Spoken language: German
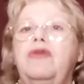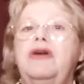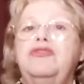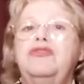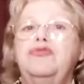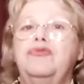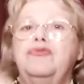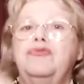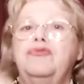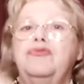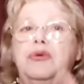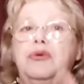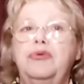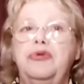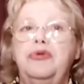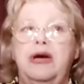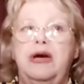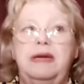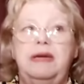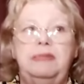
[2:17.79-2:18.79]
Er ging
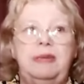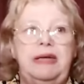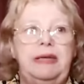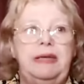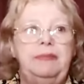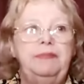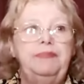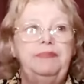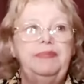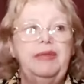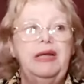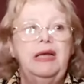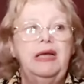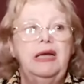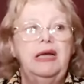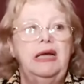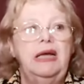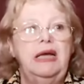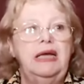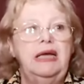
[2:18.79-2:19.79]
die Treppe hinunter
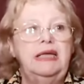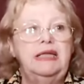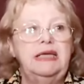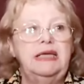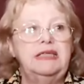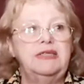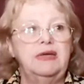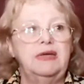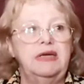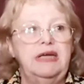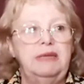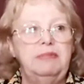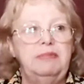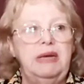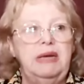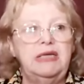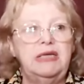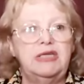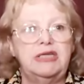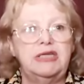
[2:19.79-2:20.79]
und sagte noch, leb
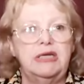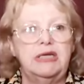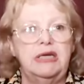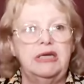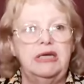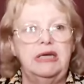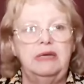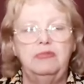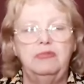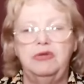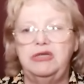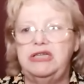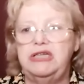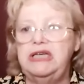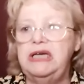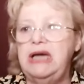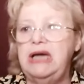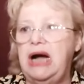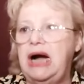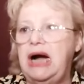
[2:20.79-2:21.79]
wohl.
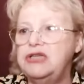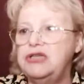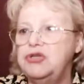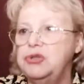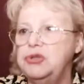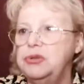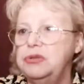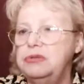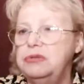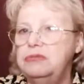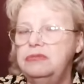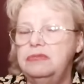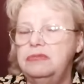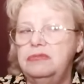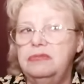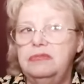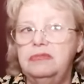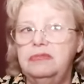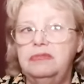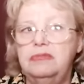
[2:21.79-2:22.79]
Ich dachte,
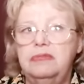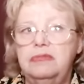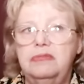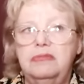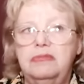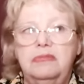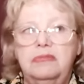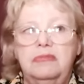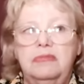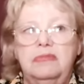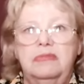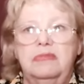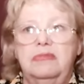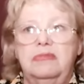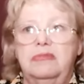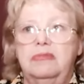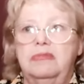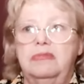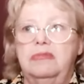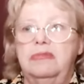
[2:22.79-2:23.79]
warum leb wohl?
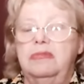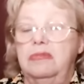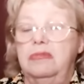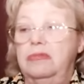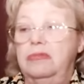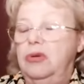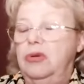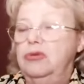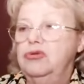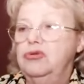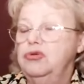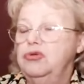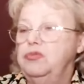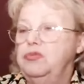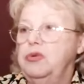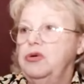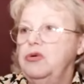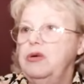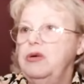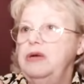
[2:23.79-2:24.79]

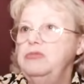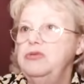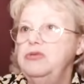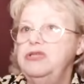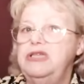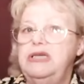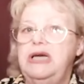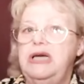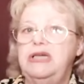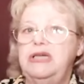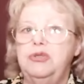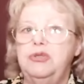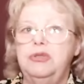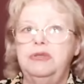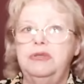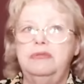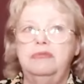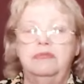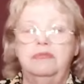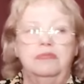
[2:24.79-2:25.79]
Nun gut,
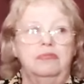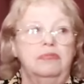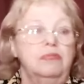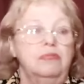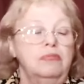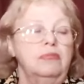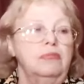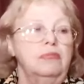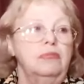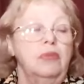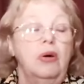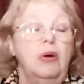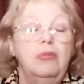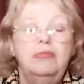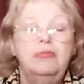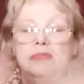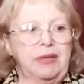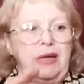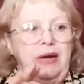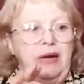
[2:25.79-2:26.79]
meine Kinder waren
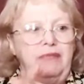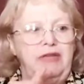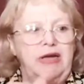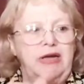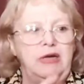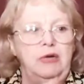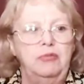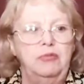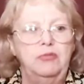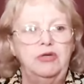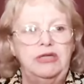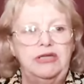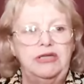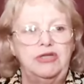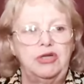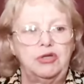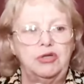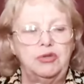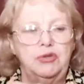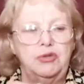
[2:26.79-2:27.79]
beim Skilehrer in der
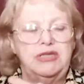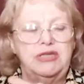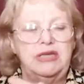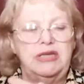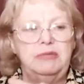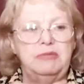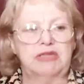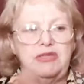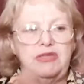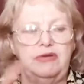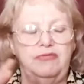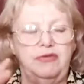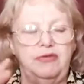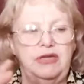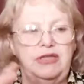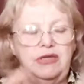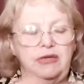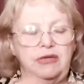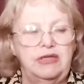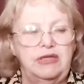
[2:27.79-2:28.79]
Skischule. Man
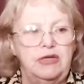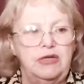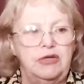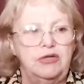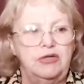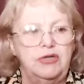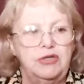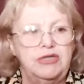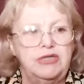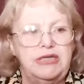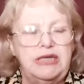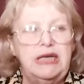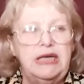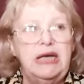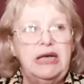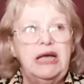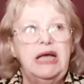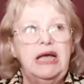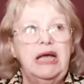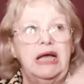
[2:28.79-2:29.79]
sah dann einen
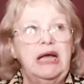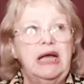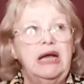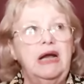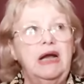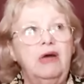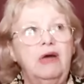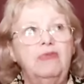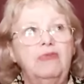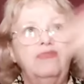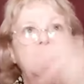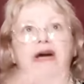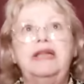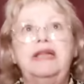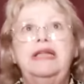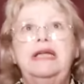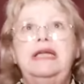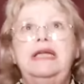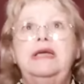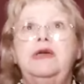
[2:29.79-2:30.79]
Hubschrauber, der über unsere
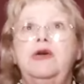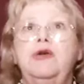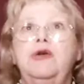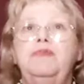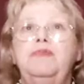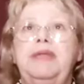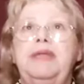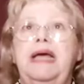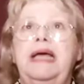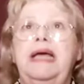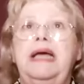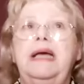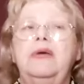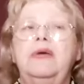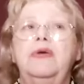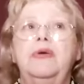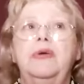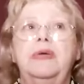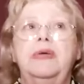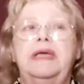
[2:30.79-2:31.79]
Köpfe hinwegflog
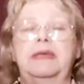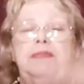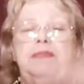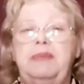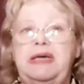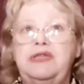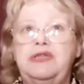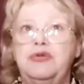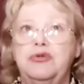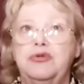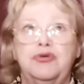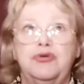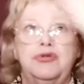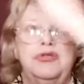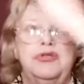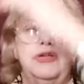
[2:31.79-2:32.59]
und eine